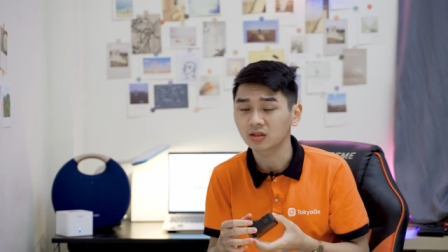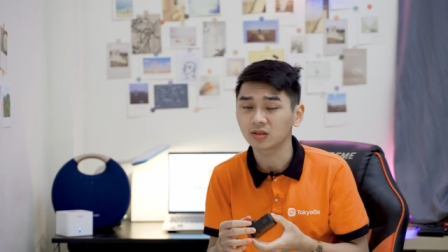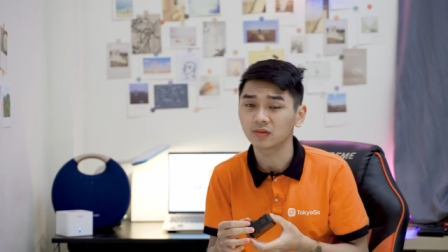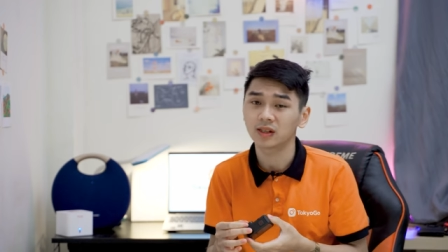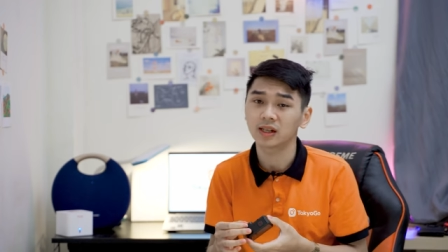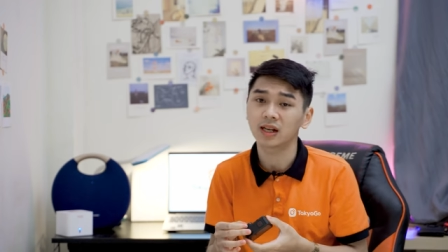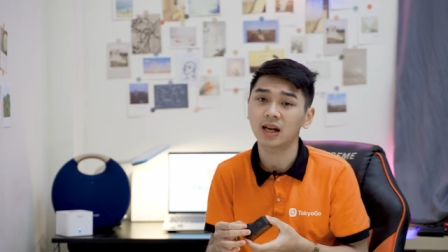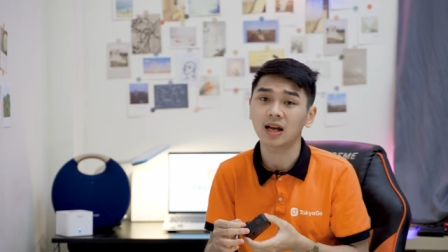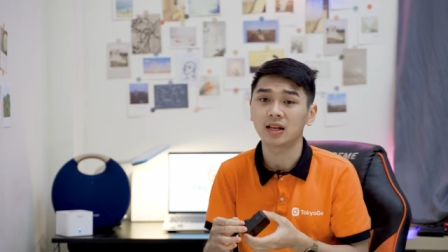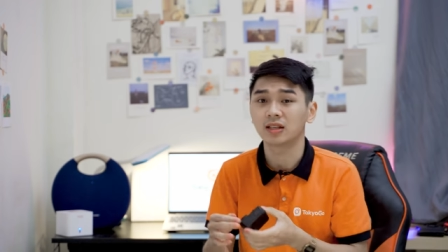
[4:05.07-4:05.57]
so
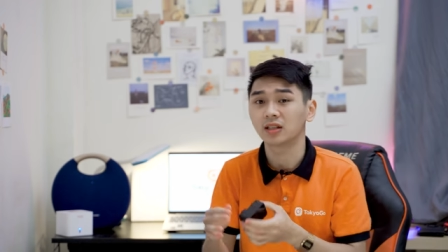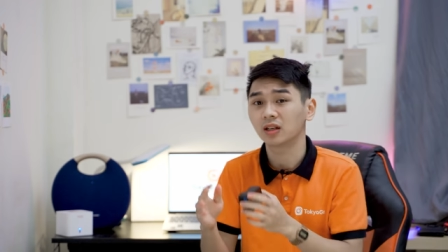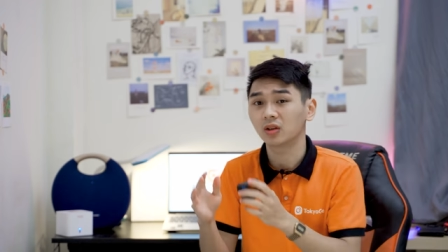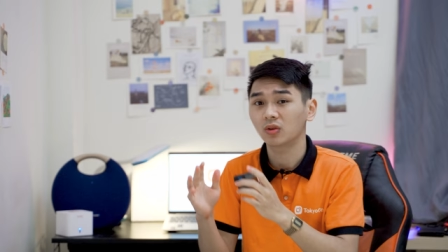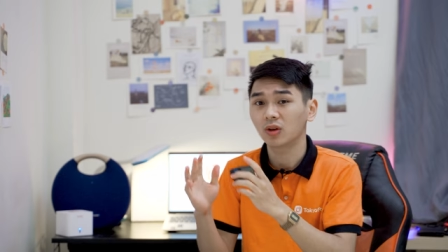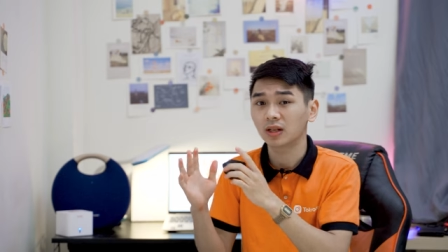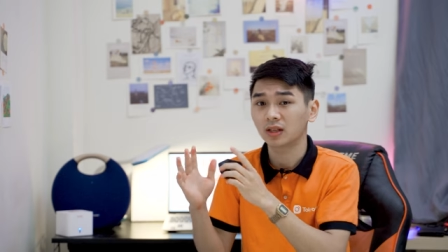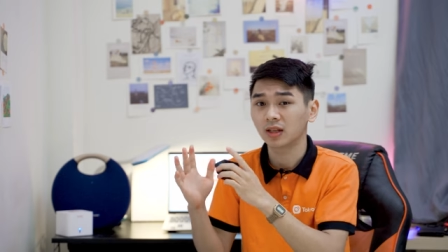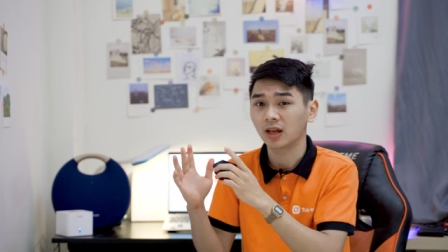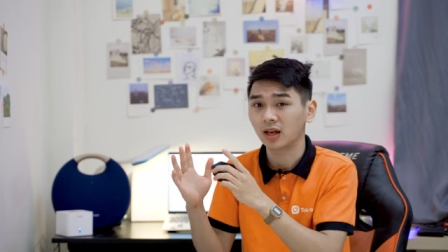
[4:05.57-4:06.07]
với cả những
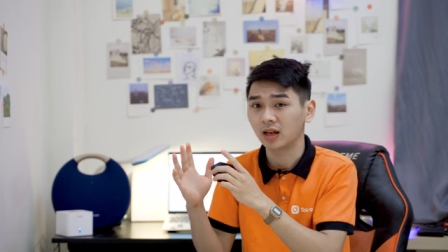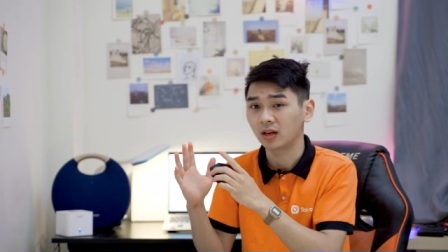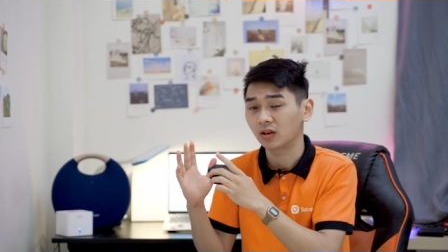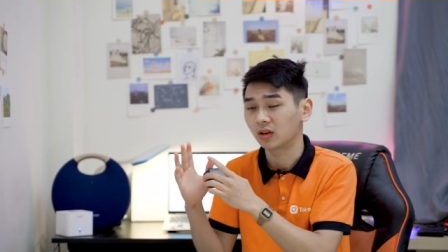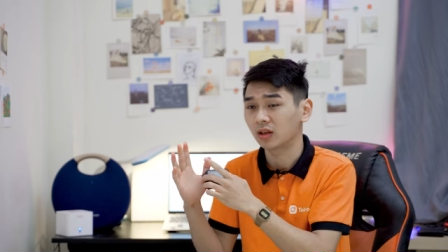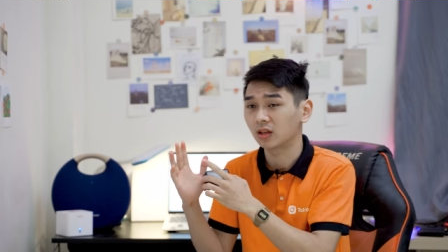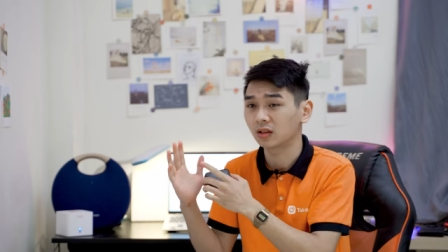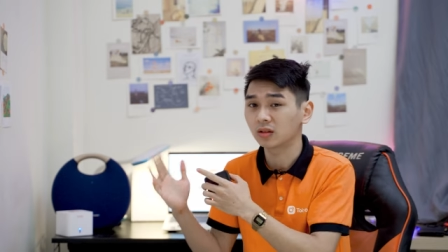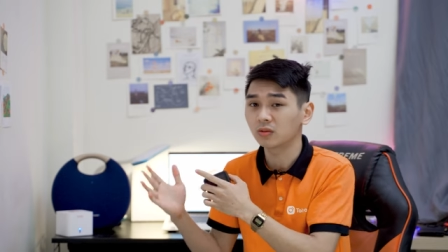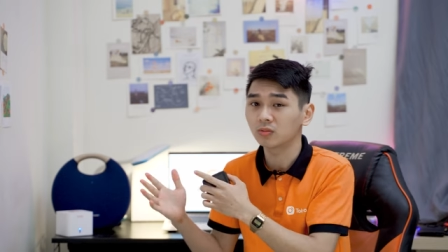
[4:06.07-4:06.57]
cái loại thẻ
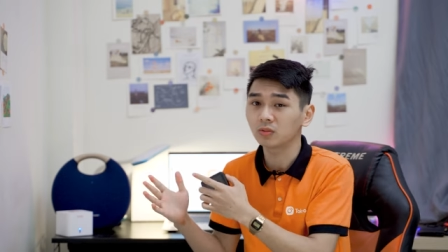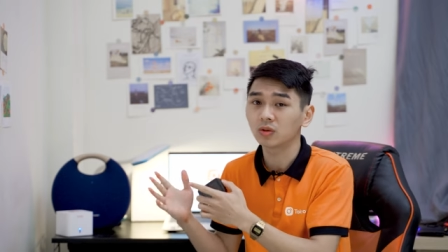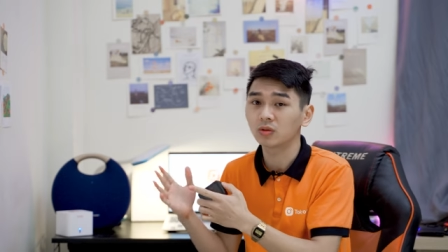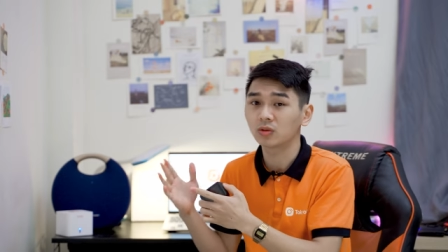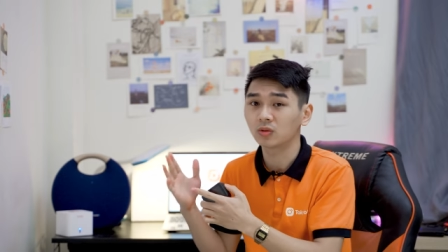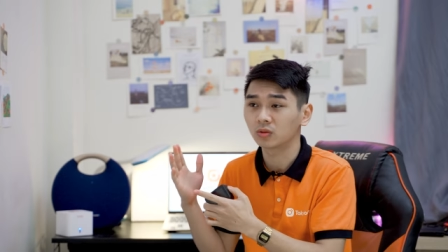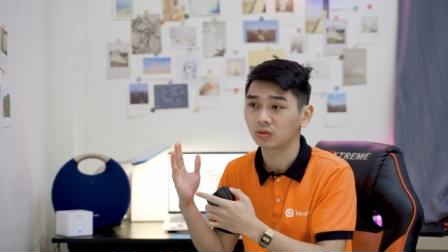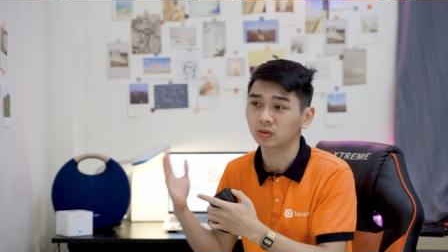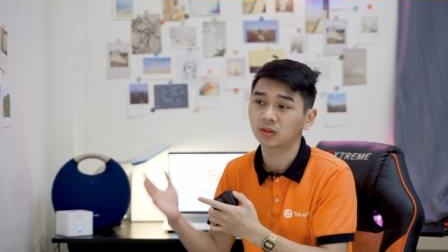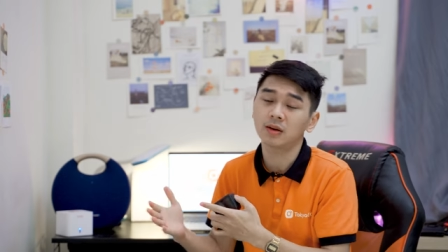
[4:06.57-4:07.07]
gọi là tốc
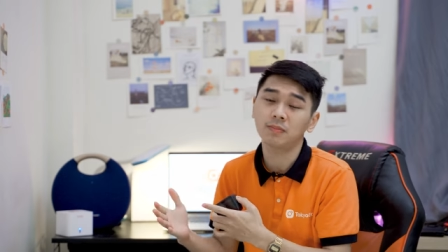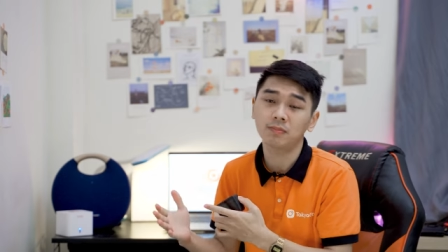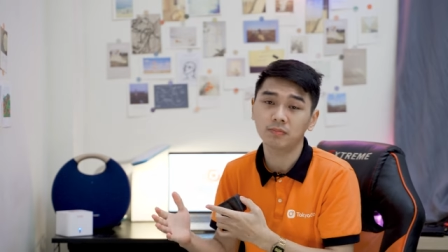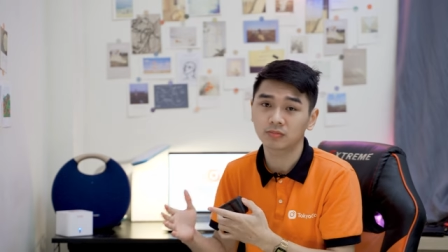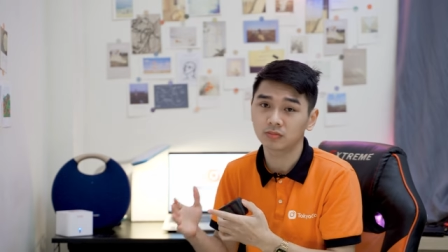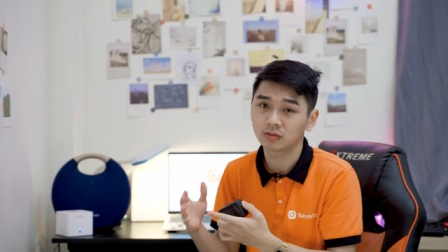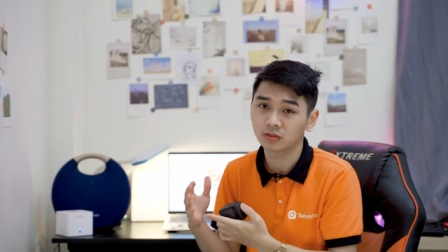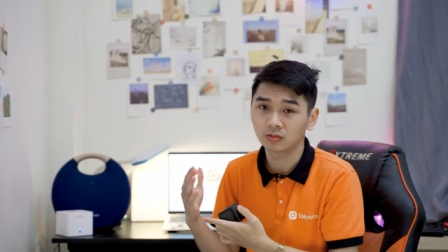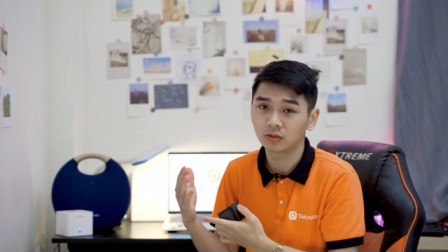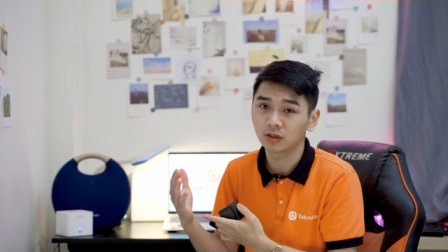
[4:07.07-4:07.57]
độ thấp,
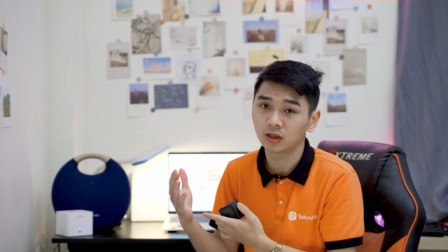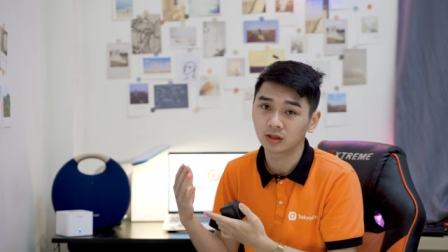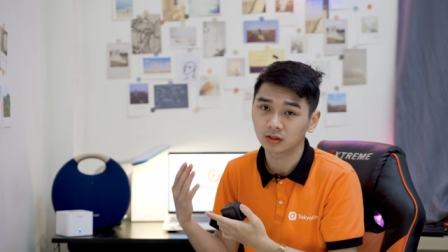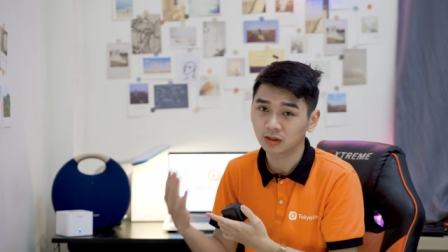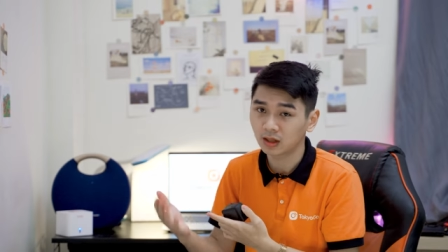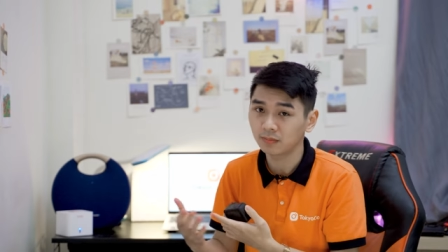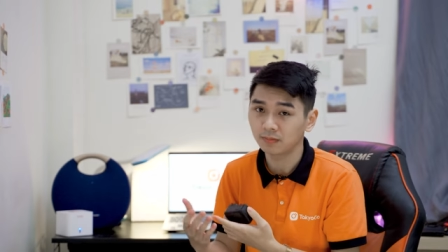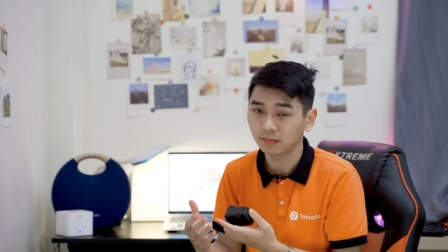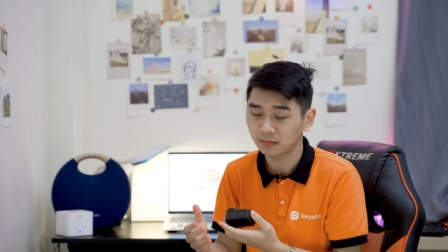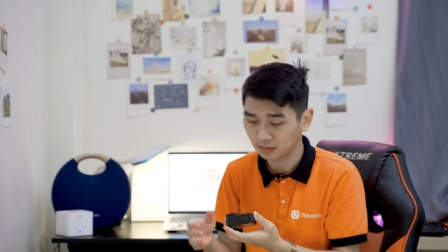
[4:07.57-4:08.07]
dung lượng
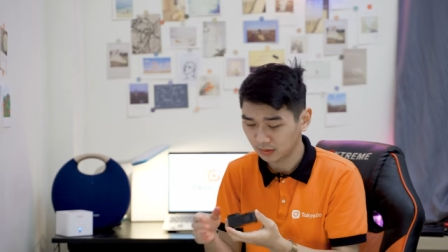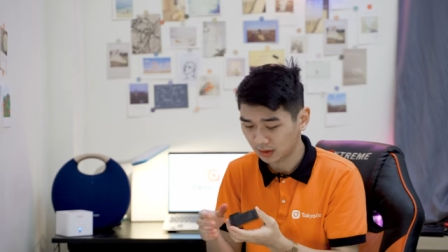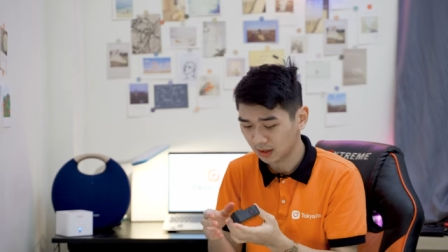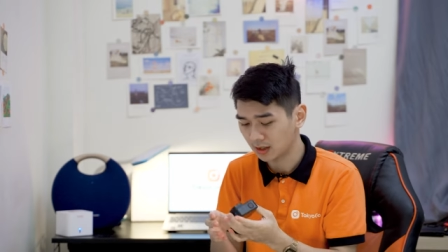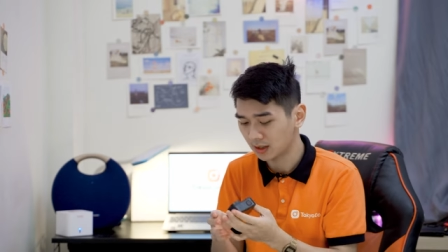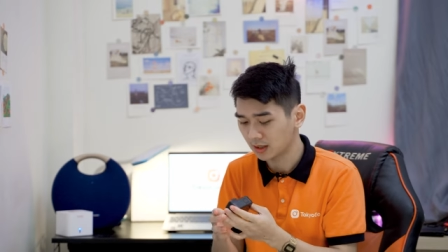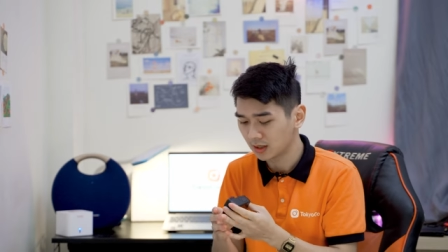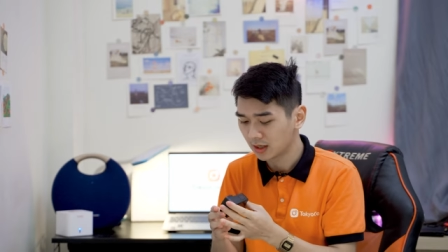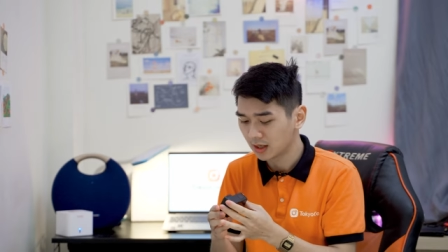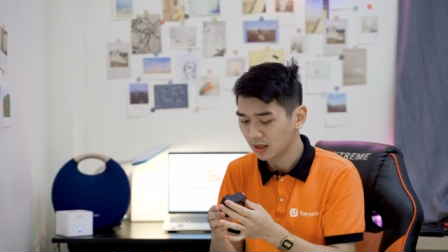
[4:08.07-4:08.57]
thấp.
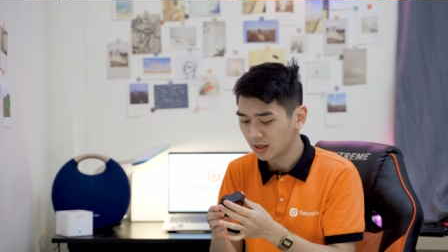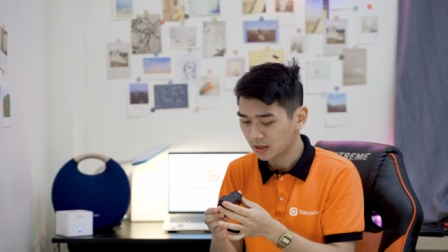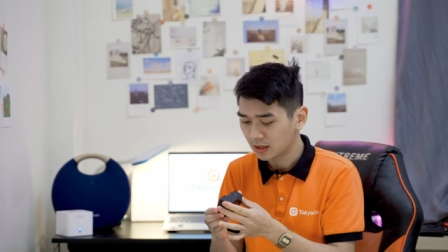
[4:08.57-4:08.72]
Đó,